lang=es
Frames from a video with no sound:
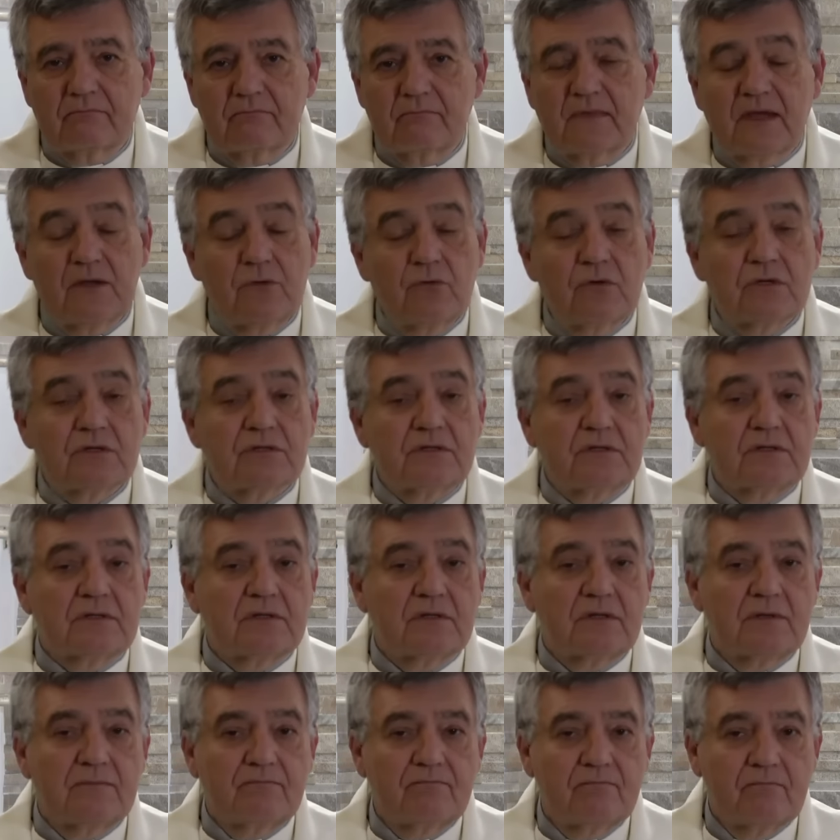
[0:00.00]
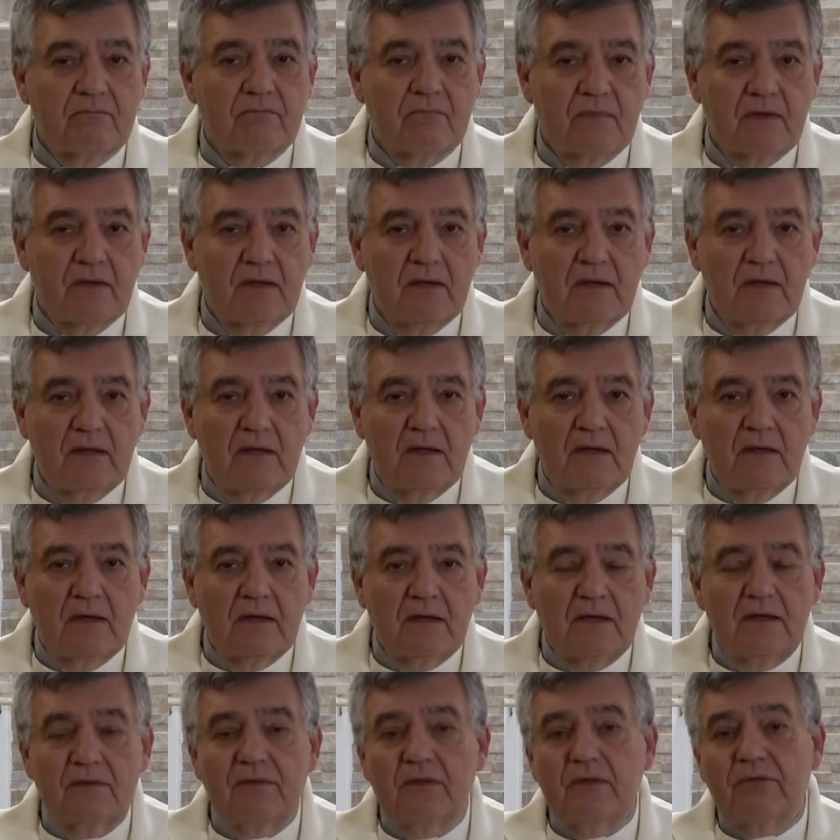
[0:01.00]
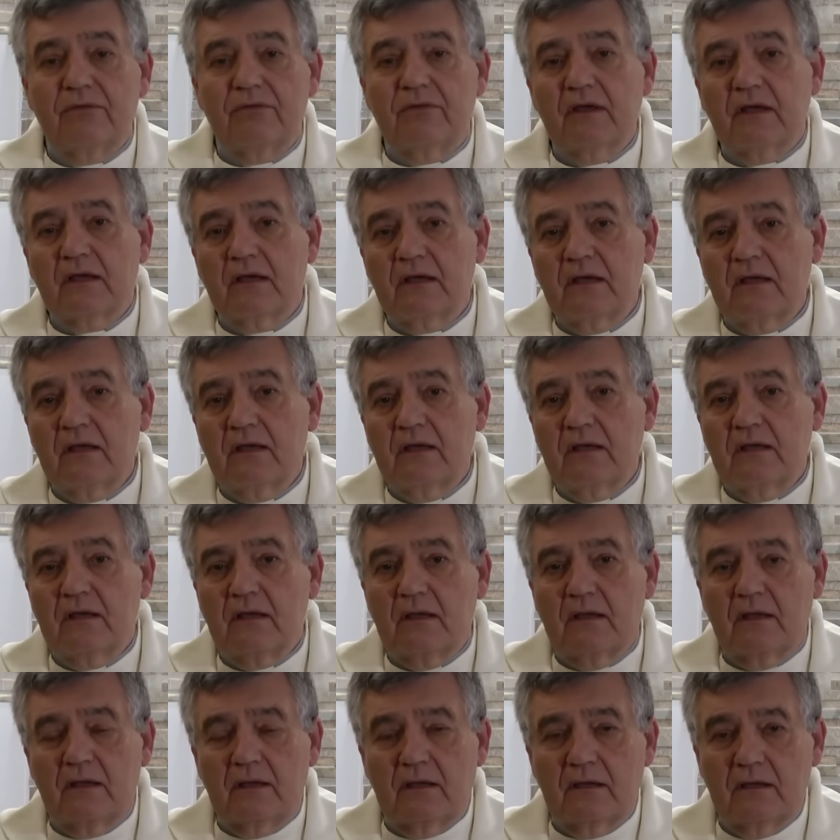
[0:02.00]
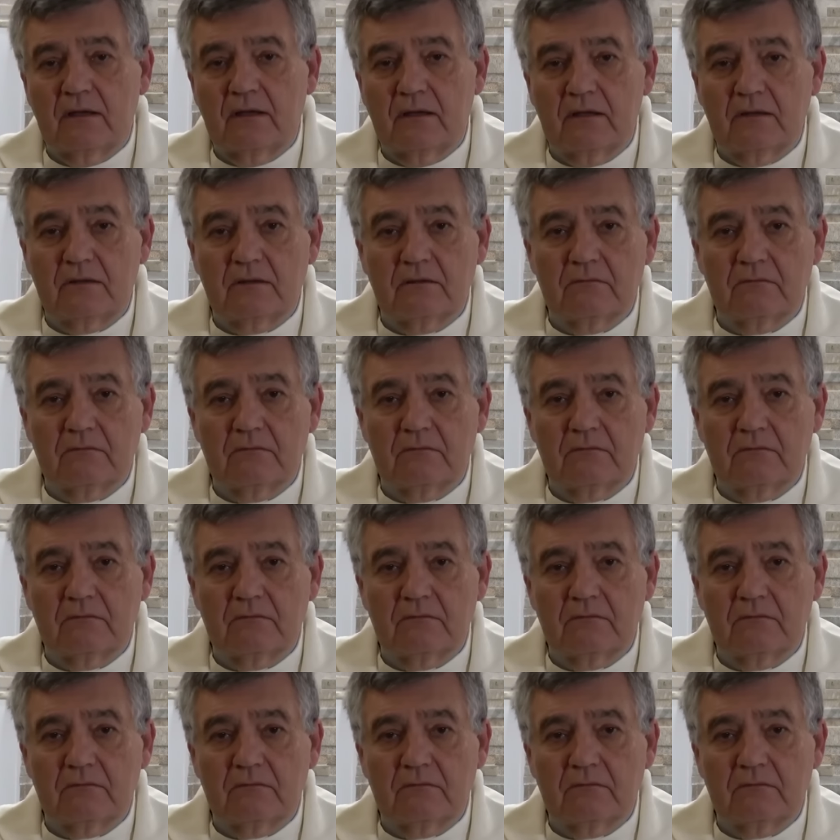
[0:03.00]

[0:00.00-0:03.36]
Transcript: que no existe. Y dice que eh,